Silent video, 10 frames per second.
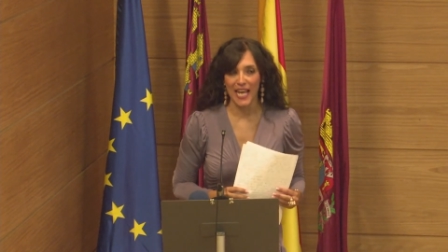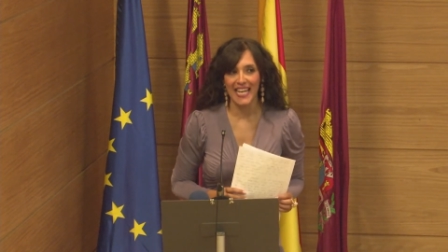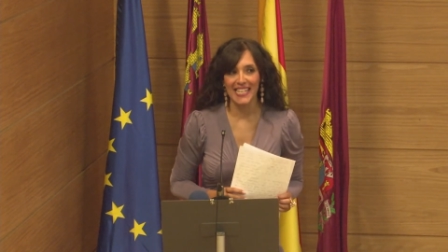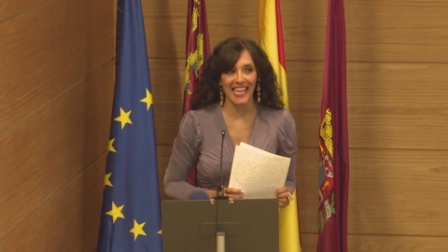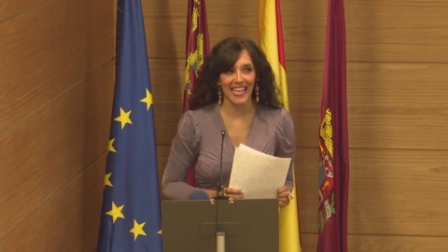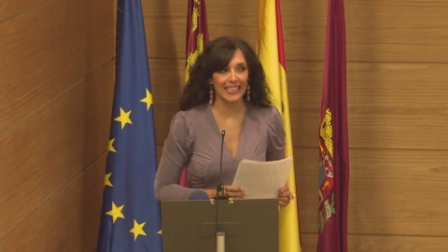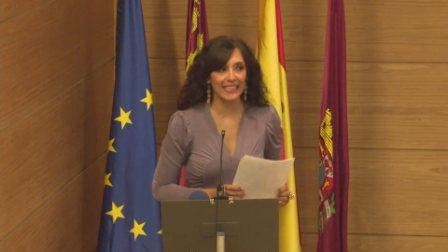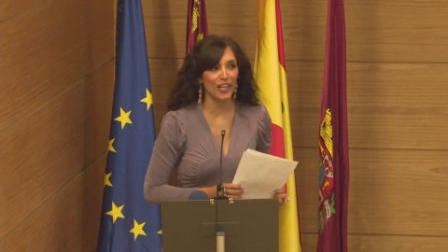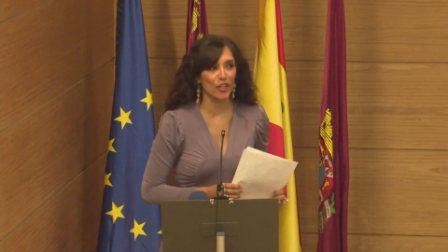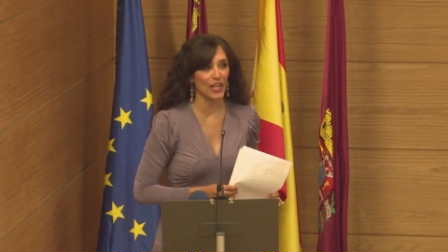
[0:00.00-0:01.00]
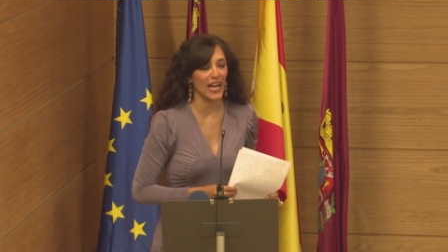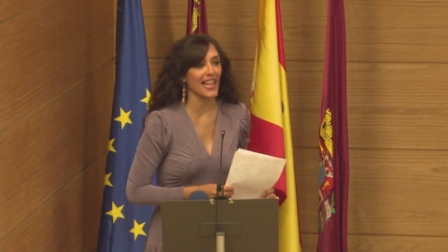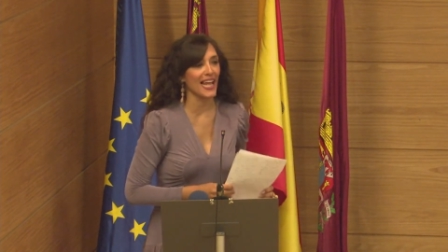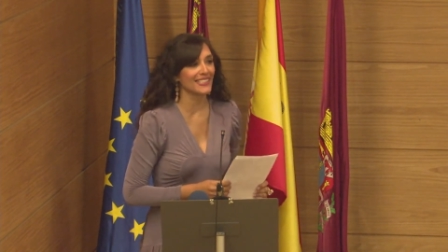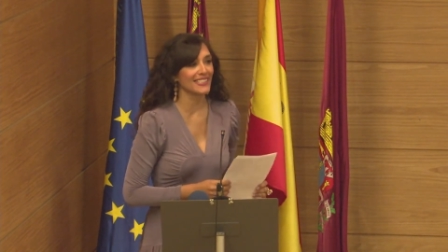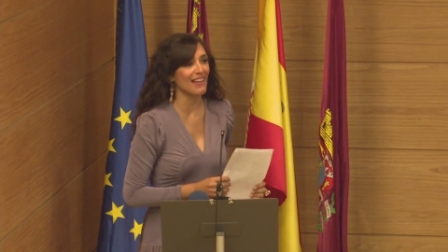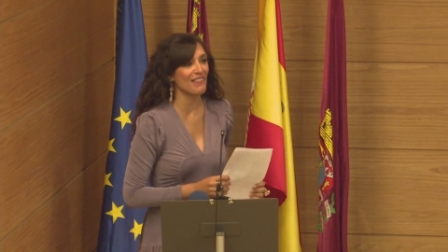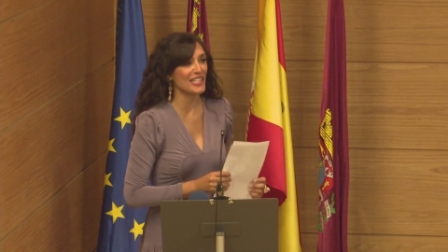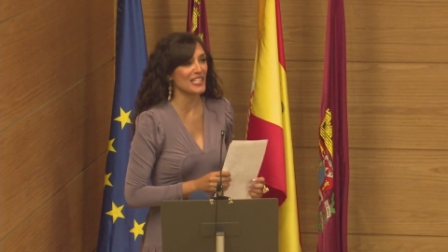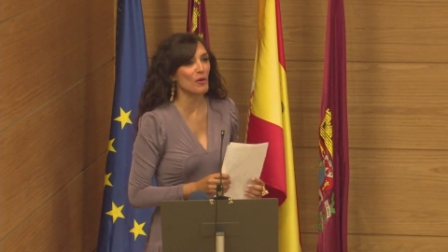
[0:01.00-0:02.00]
a esta quinta jornada de la
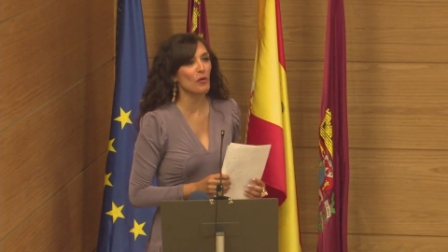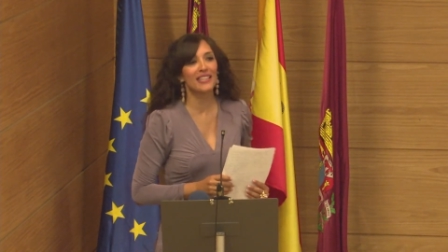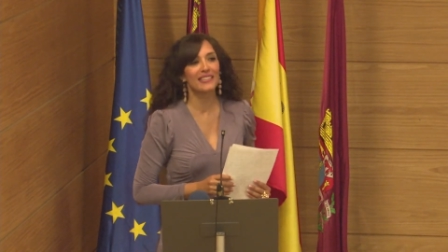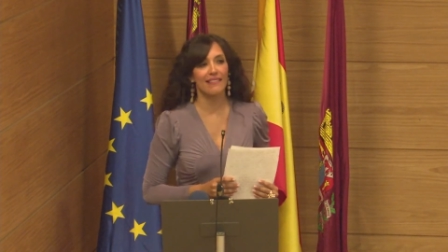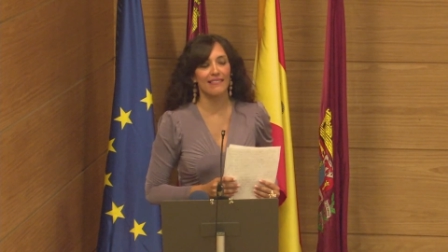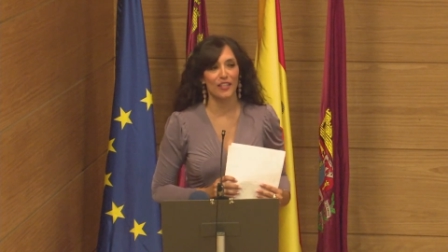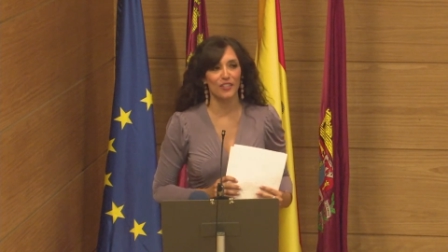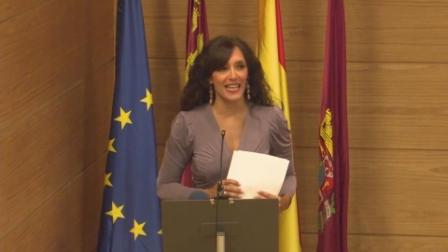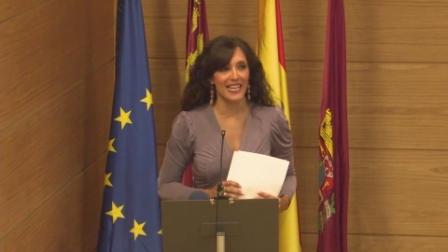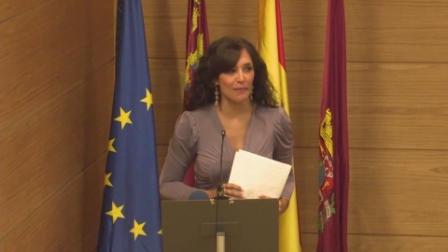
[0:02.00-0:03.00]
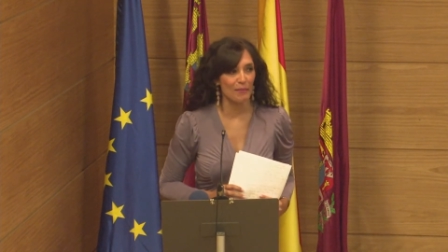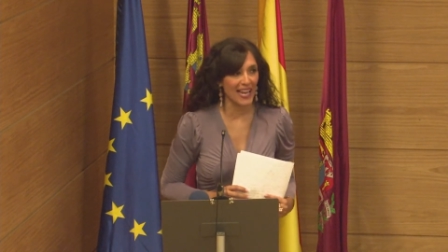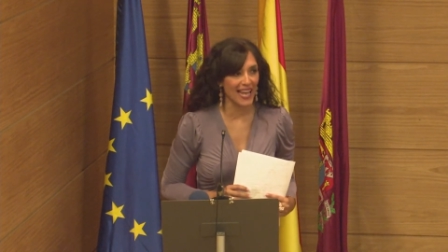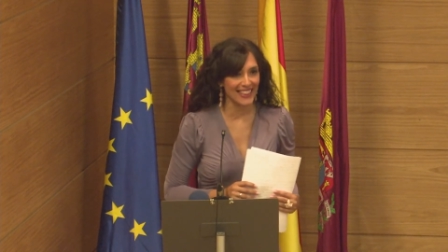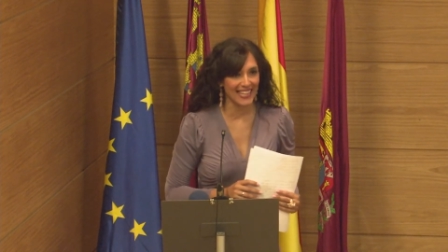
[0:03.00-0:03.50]
vigésimo cuarta edición de la Semana